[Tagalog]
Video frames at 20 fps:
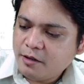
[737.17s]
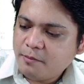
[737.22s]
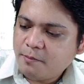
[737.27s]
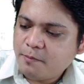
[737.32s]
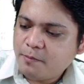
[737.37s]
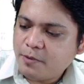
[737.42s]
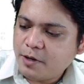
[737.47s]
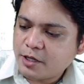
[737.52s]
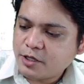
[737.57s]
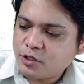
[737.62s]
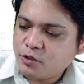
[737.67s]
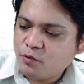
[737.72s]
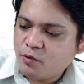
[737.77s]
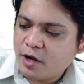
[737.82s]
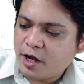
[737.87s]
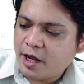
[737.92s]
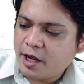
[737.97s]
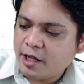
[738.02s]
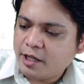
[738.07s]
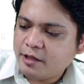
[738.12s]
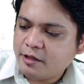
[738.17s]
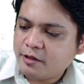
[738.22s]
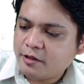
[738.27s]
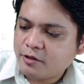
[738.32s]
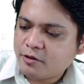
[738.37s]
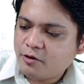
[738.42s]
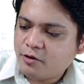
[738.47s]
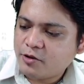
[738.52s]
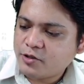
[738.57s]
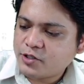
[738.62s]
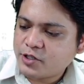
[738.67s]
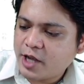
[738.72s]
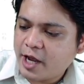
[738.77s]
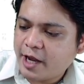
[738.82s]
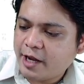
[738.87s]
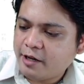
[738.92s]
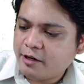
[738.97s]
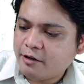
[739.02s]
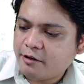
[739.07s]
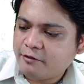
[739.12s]
plus 1
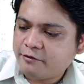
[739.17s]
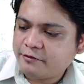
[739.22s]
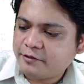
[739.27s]
cosine of